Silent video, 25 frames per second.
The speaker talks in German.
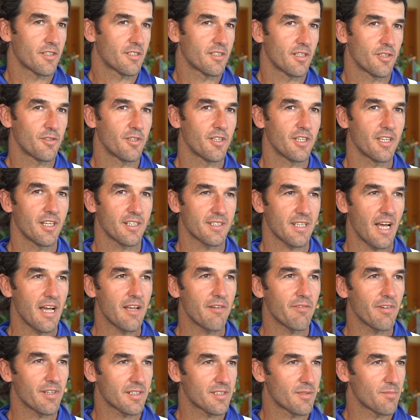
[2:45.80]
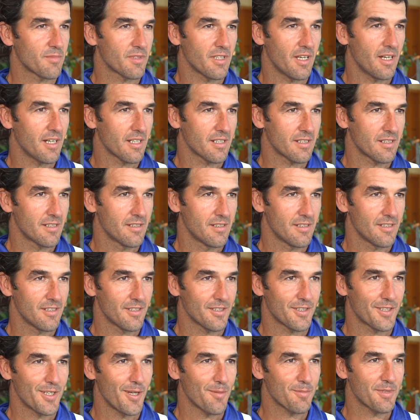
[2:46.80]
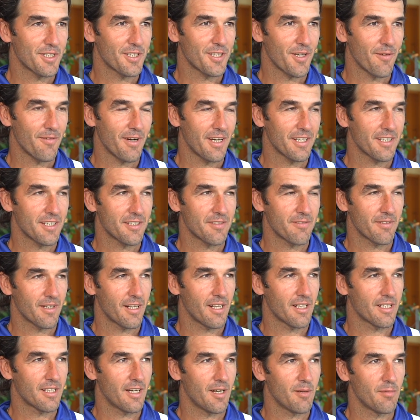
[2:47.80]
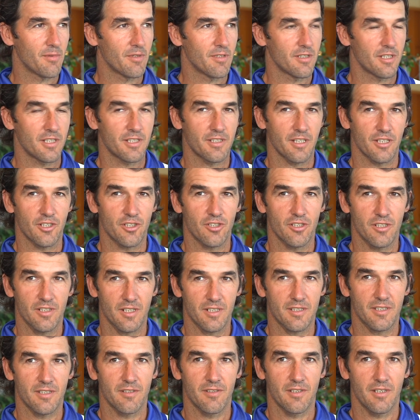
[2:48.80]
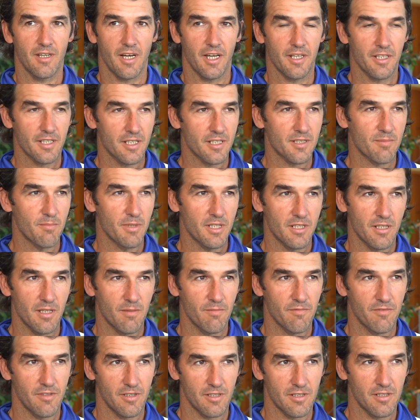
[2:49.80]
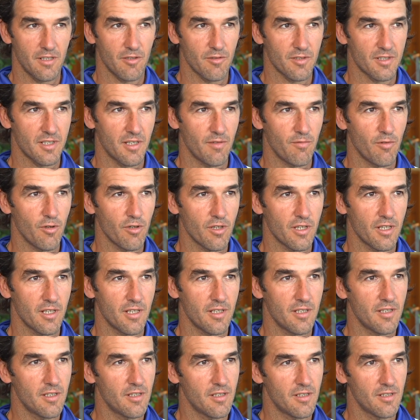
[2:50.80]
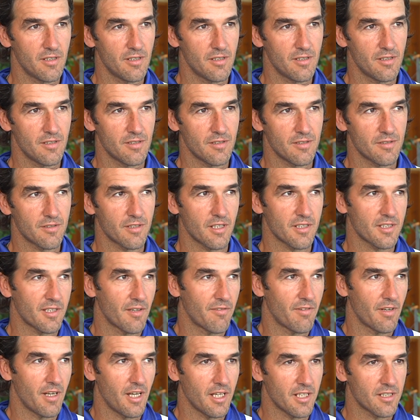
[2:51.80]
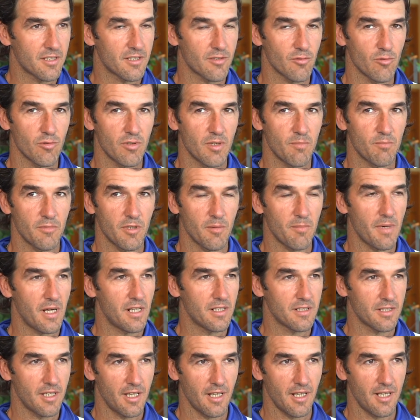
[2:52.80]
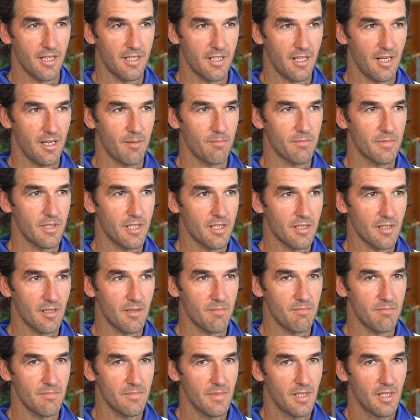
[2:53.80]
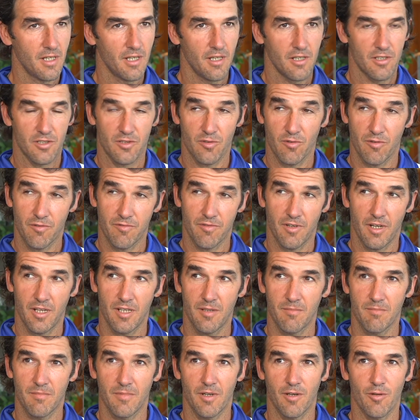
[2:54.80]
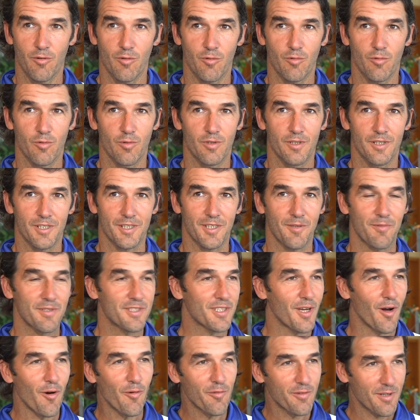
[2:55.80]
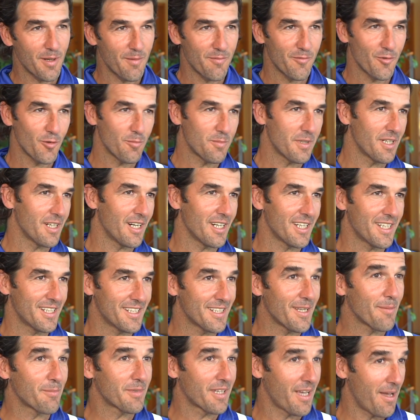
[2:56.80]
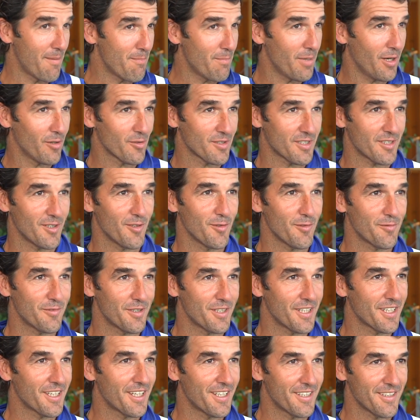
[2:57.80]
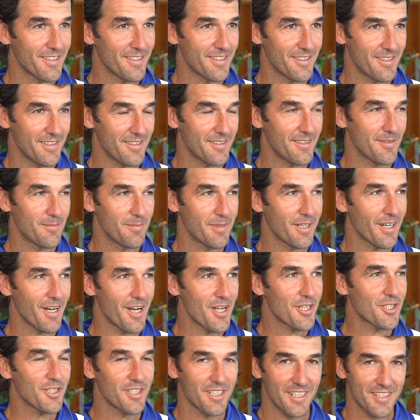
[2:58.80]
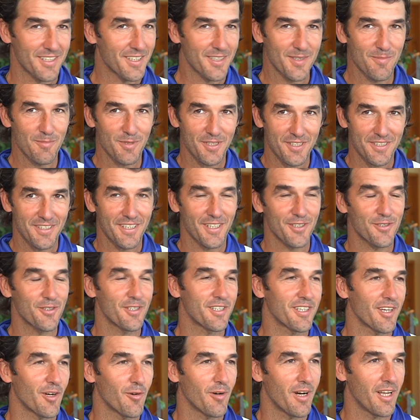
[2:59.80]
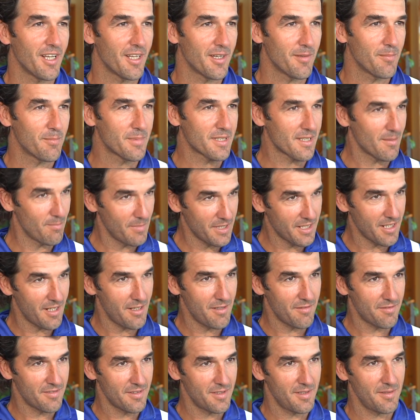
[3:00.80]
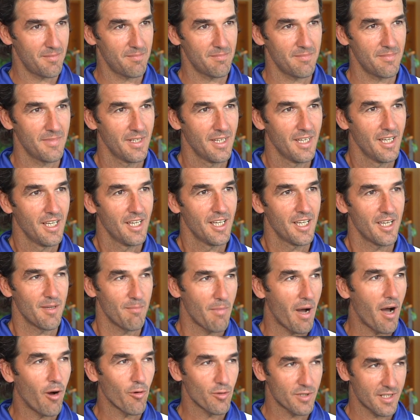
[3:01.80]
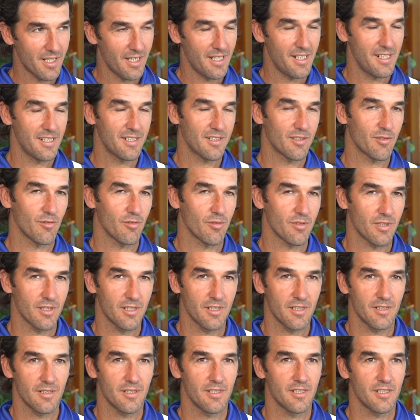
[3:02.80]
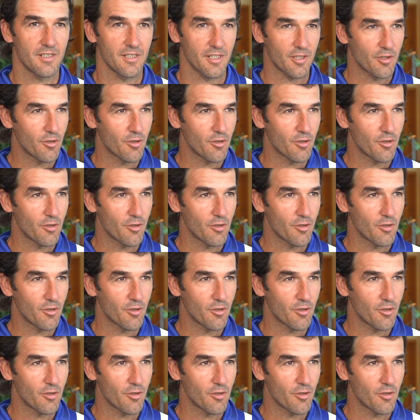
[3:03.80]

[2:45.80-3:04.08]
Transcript: das ist natürlich jetzt einfach zum Sagen. Äh, sie haben sich da weiterentwickelt, aber ich denke schon, dass Sie einiges mitnehmen werden aus der Woche, äh, dass Sie vielleicht so im normalen täglichen Leben nicht haben. So vor allem auch äh, gewisse Aufgaben, wo wir in dem Camphaus auch für die Kinder bereitstellen. Also Sie müssen natürlich auch alle ein bisschen mithelfen im, im Haushalt oder in der